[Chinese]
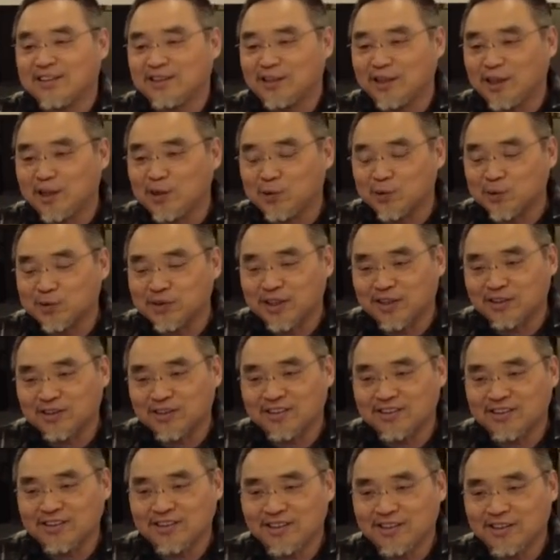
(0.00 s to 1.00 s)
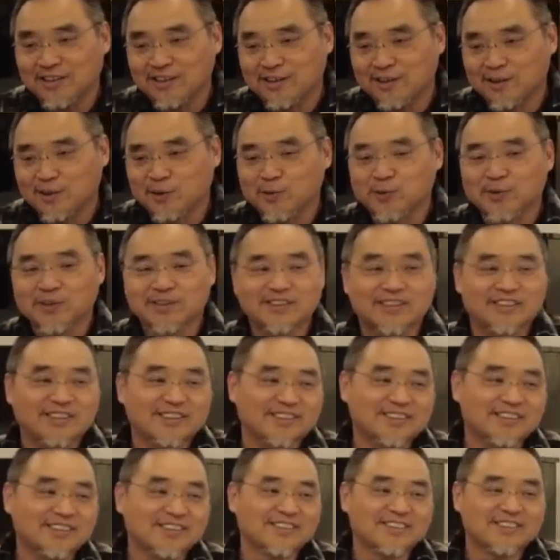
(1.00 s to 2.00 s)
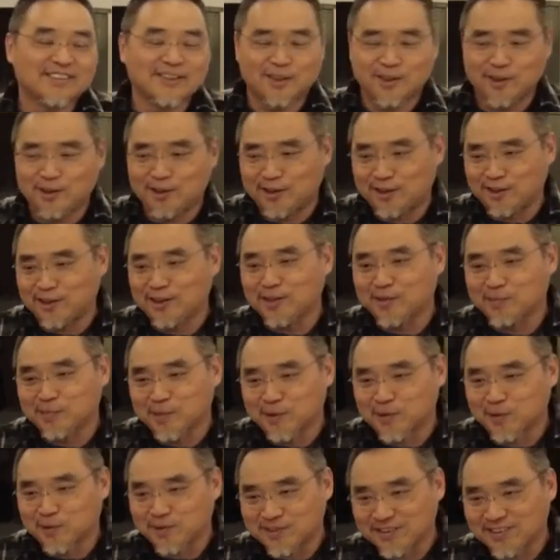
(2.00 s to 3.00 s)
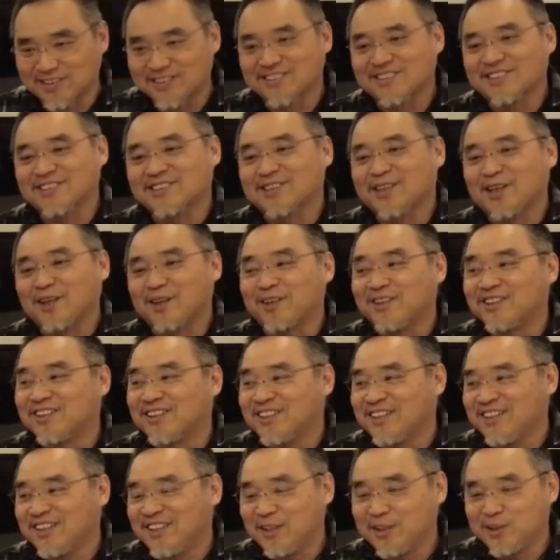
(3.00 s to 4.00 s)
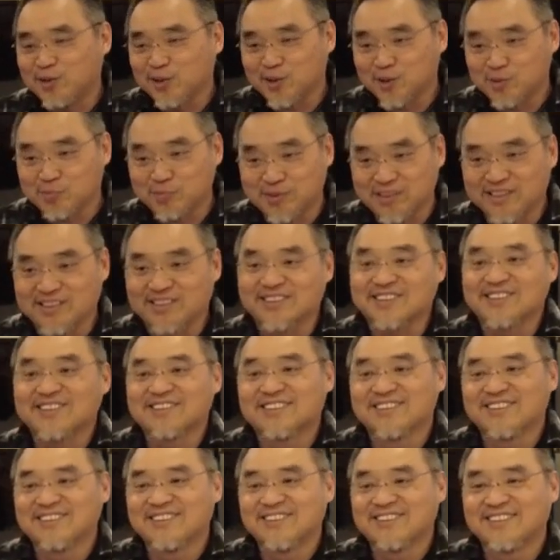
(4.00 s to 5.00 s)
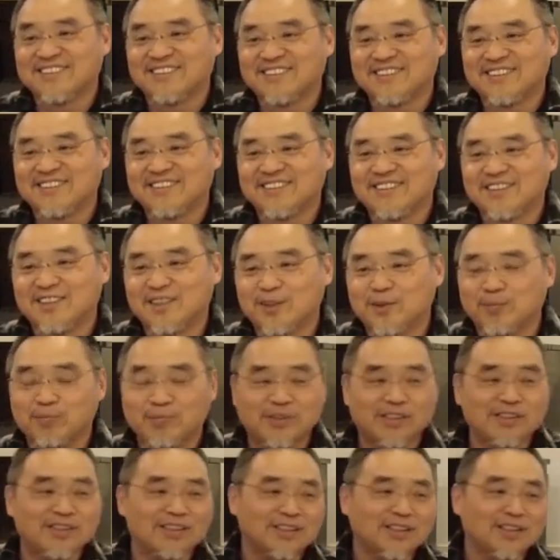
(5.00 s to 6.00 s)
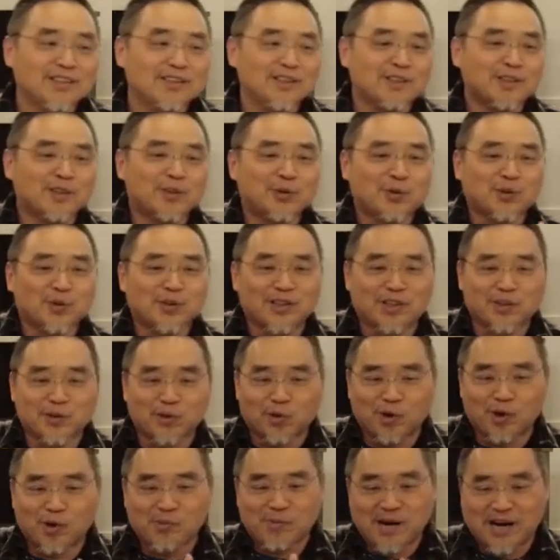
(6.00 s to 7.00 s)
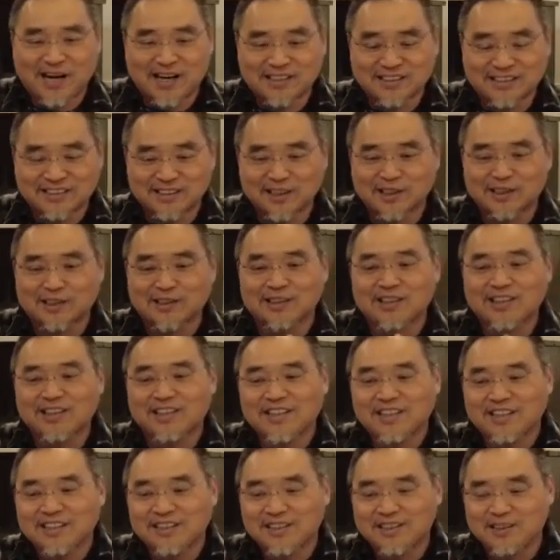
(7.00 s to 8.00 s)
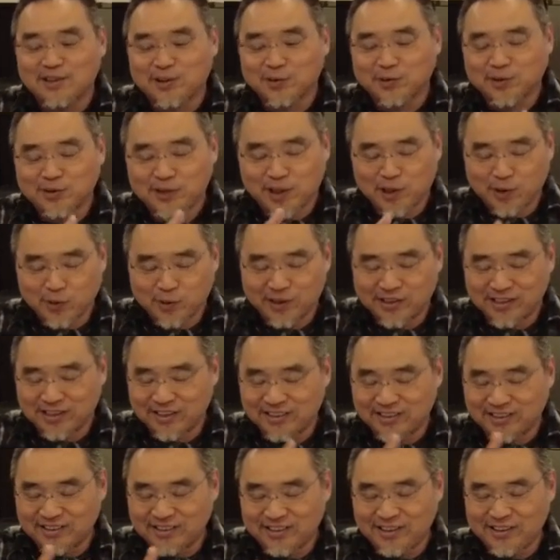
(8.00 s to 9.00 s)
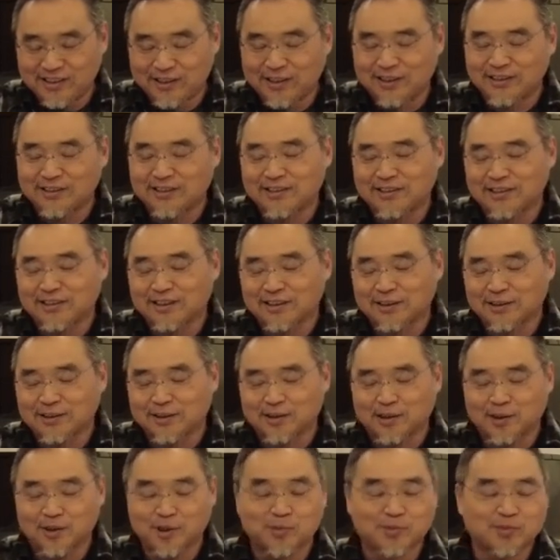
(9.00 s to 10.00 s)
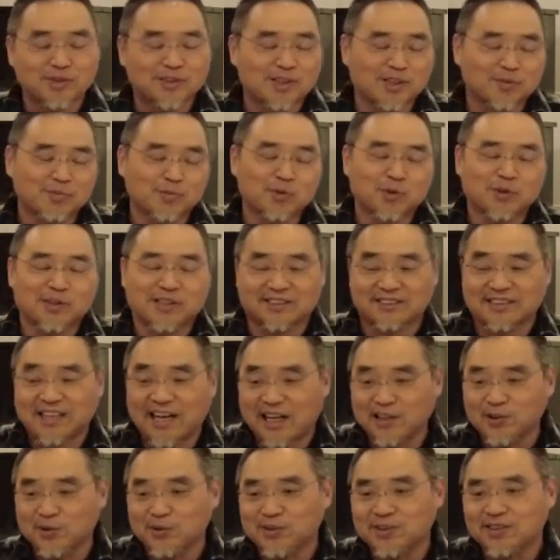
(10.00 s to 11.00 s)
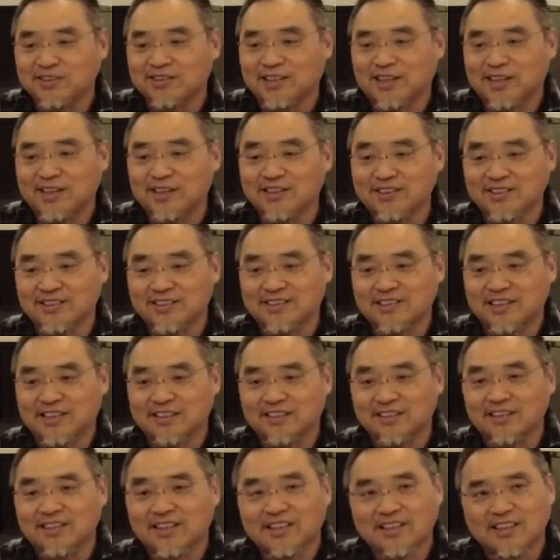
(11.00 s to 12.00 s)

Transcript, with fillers: 天主教的第一个使徒是谁呢？其实你们都知道，就是彼得。彼得是做了罗马这个基督教会的第一任的这个这这牧长，他就是等于是像